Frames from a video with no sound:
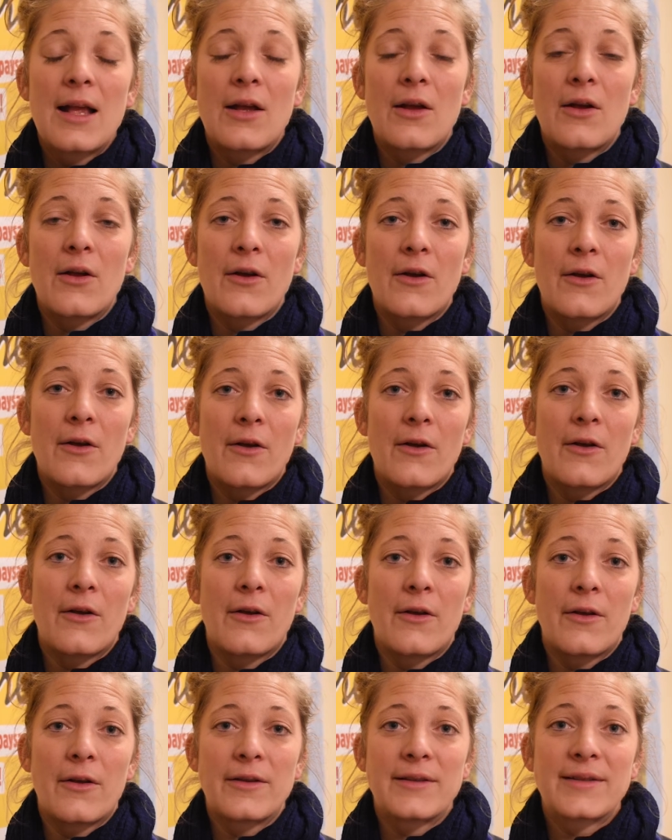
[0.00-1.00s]

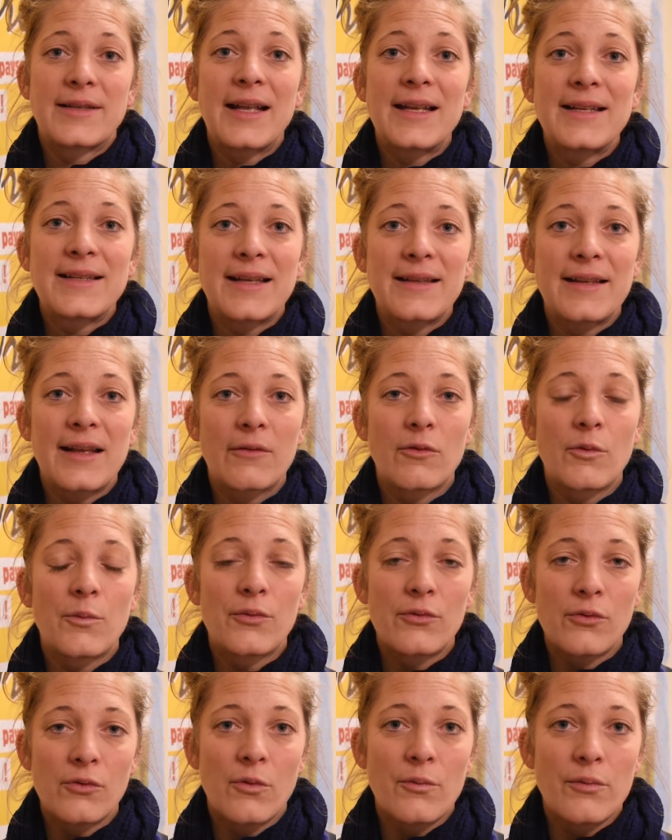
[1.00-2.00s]
euh, ça les énerve au
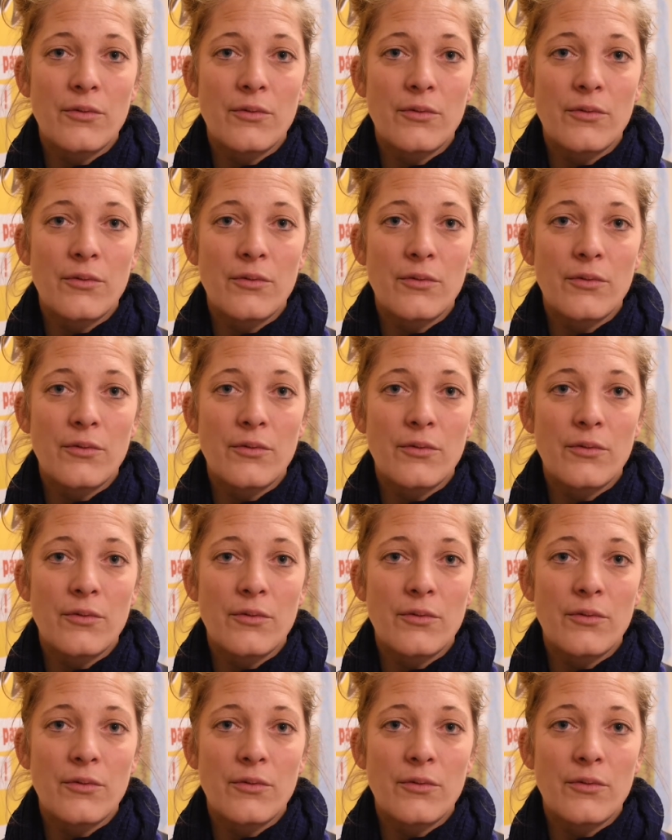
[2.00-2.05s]
plus haut